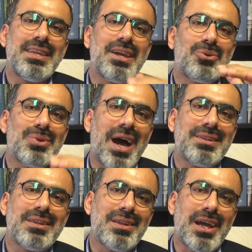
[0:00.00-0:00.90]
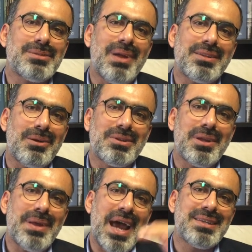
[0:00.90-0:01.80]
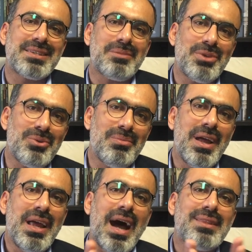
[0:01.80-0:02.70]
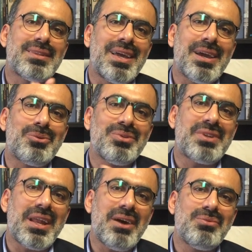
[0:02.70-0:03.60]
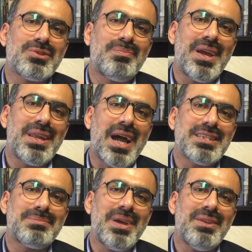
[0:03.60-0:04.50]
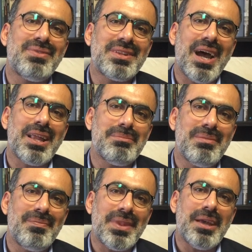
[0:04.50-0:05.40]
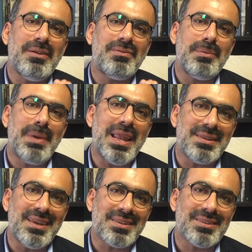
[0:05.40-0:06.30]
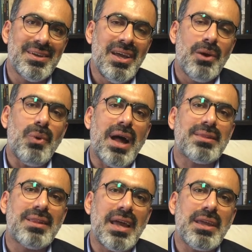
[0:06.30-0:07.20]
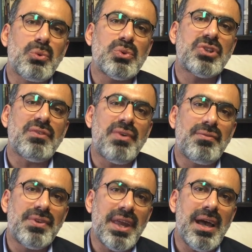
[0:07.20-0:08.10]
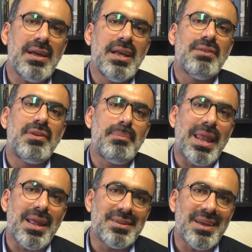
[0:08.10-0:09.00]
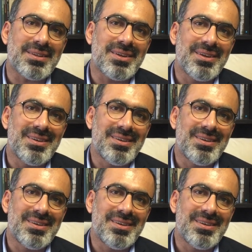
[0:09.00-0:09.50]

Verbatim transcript: أن يكون عدد الحزب العدل الوطني أكثر منهم حتى يكون تنافس بين حزبين في الداخل آه، في بلديات وحتى يكون شفافية في بلديات